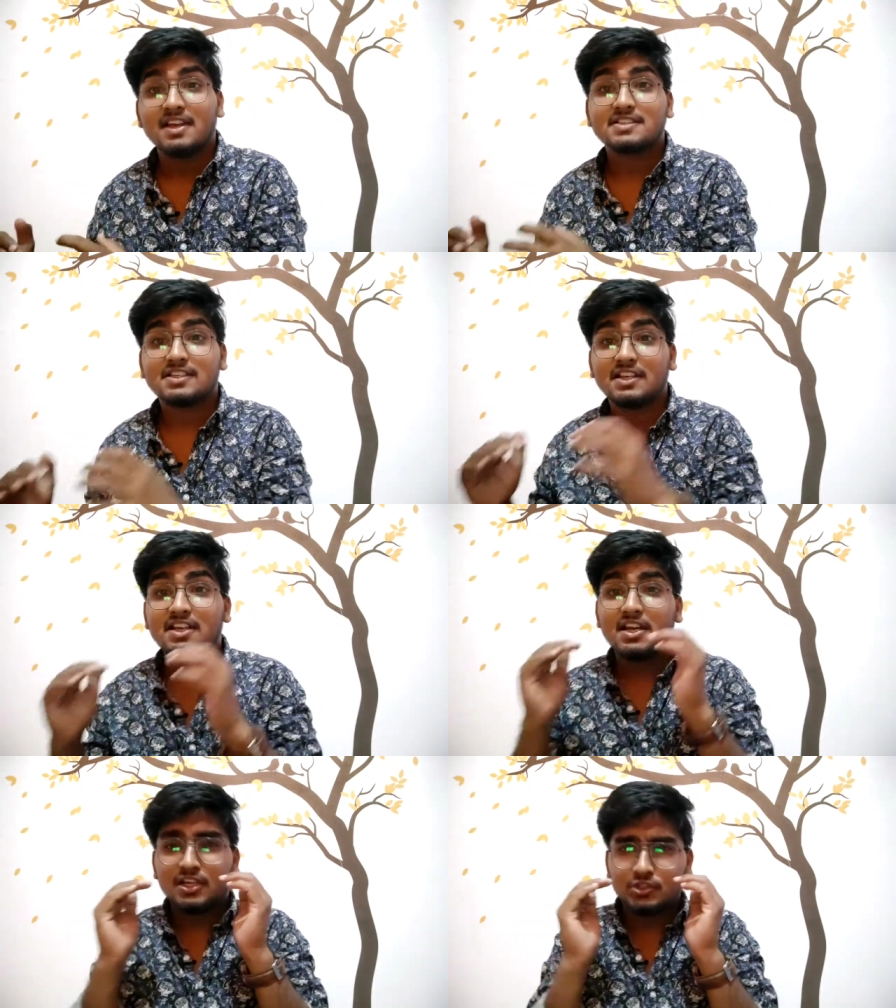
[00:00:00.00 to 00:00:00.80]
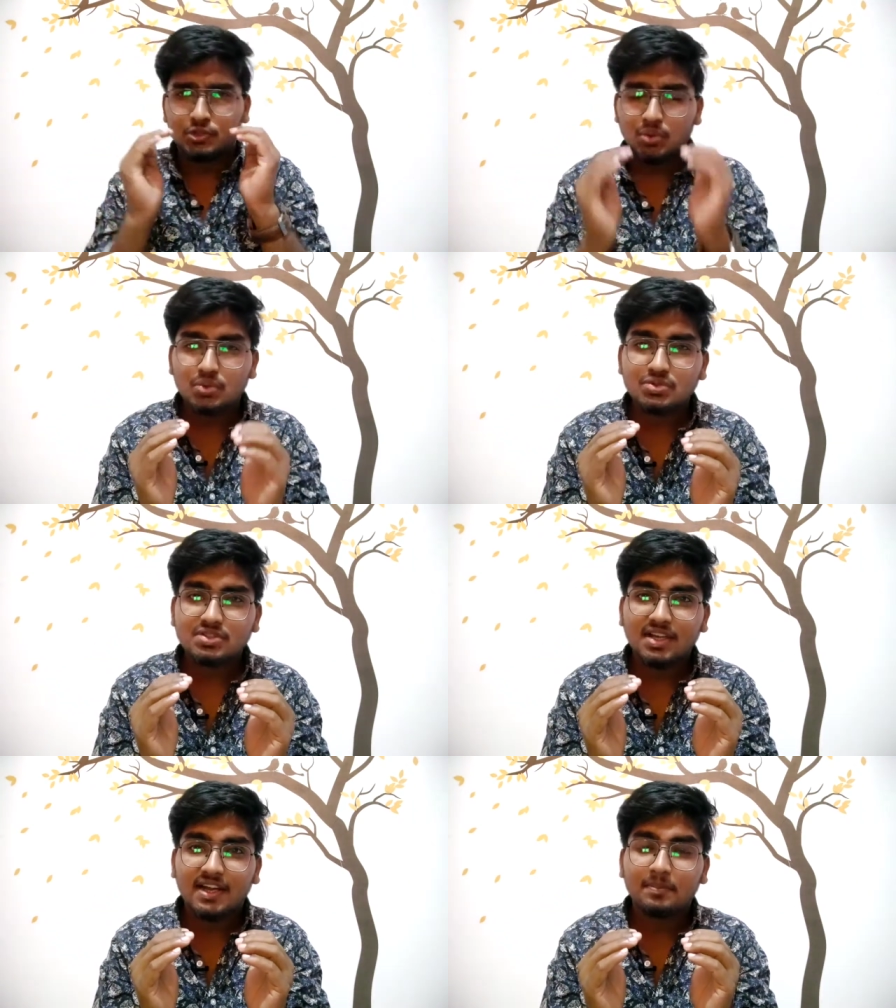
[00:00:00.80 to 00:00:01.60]
इसलिए
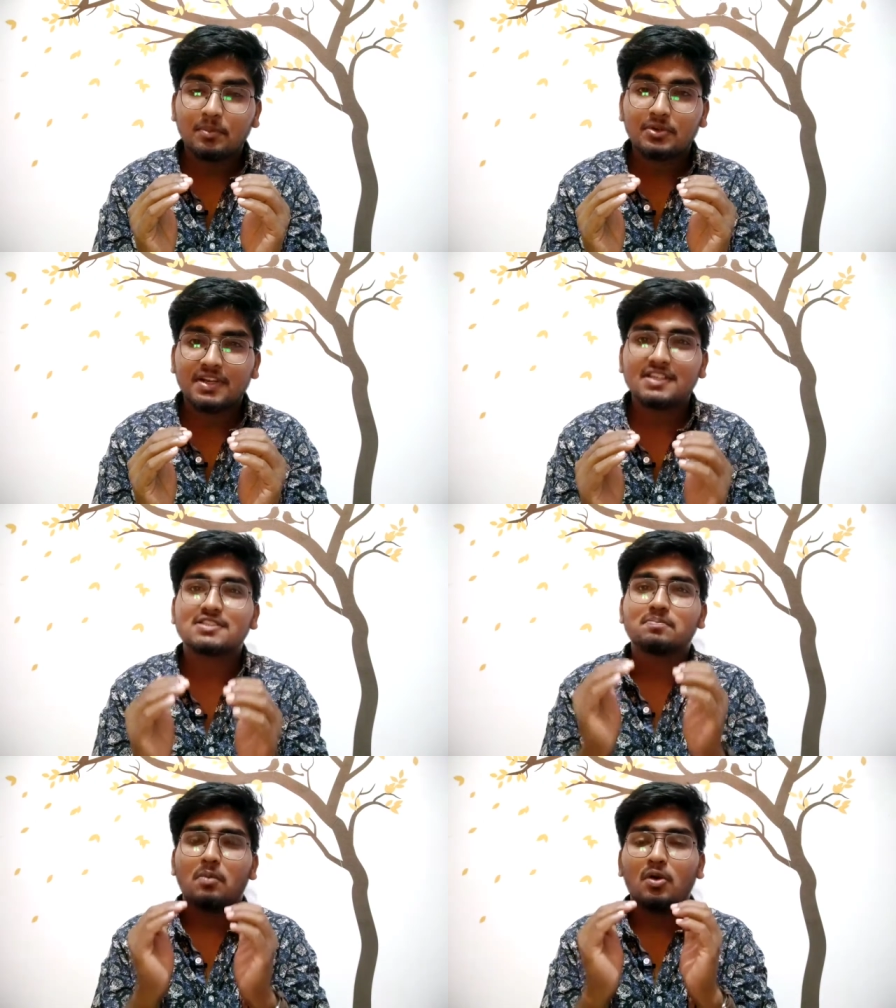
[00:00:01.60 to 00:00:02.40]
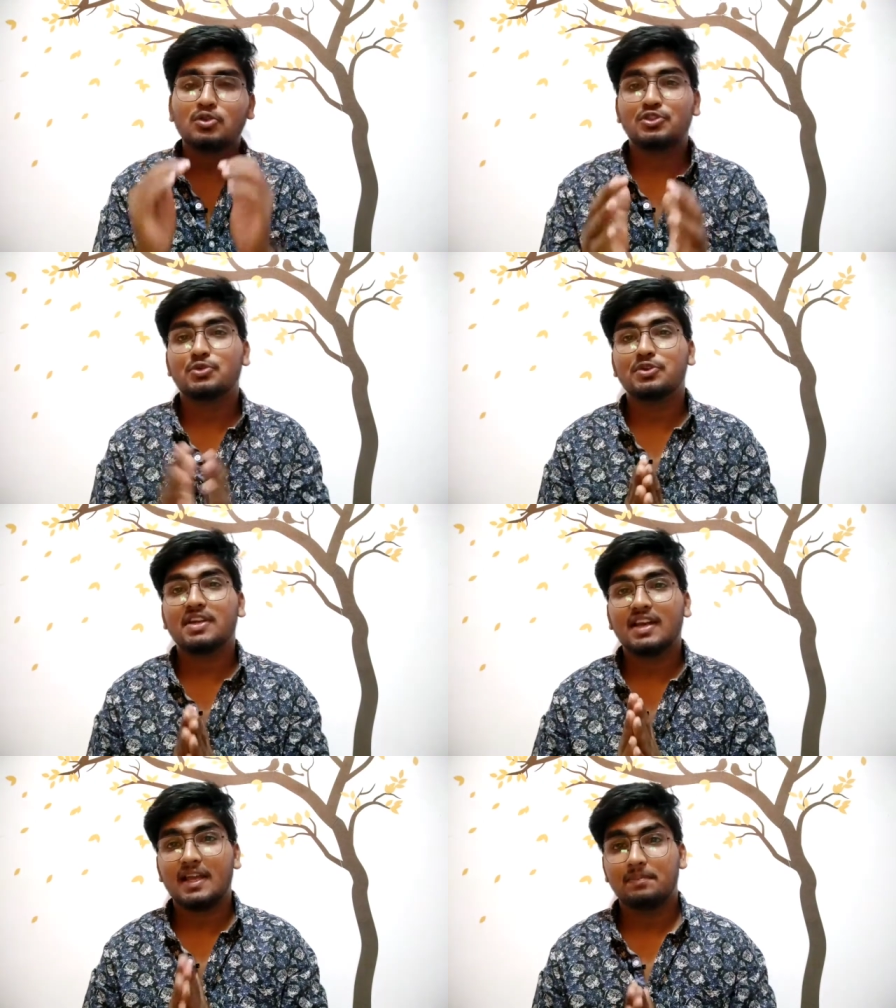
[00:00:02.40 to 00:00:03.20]
दोस्त का इम्पोर्टेंस बहुत ज़रूरी
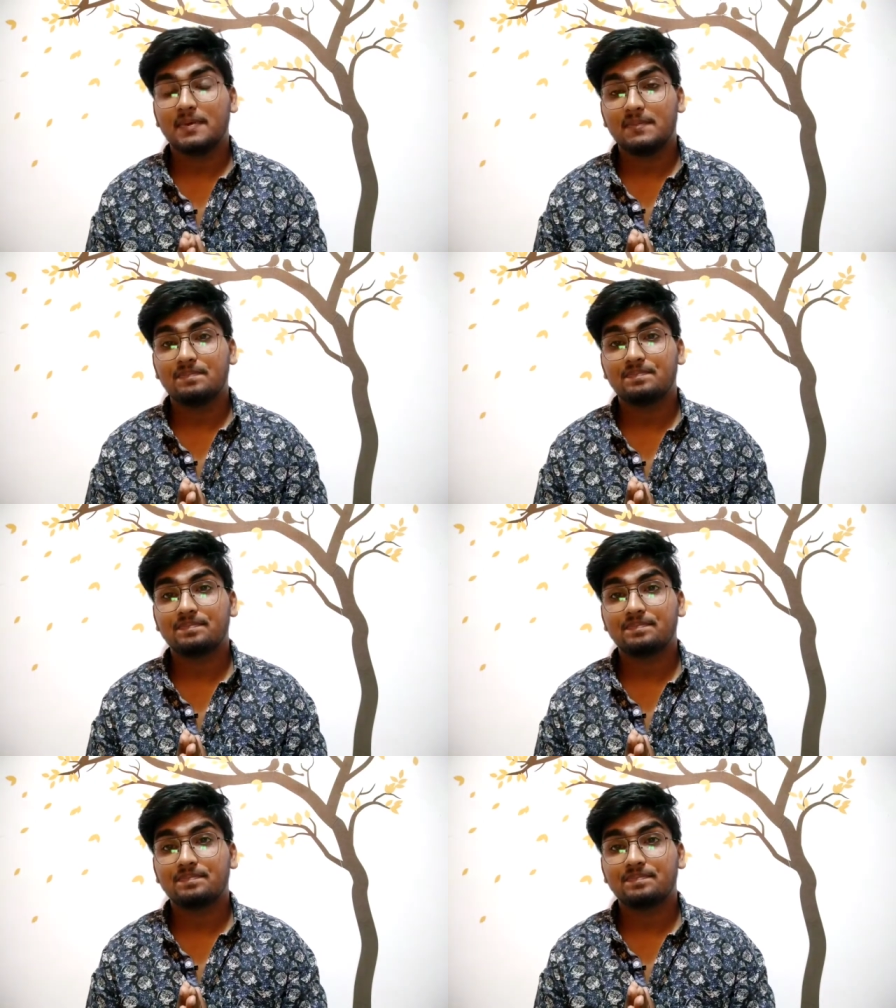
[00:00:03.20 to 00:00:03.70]
है लाइफ में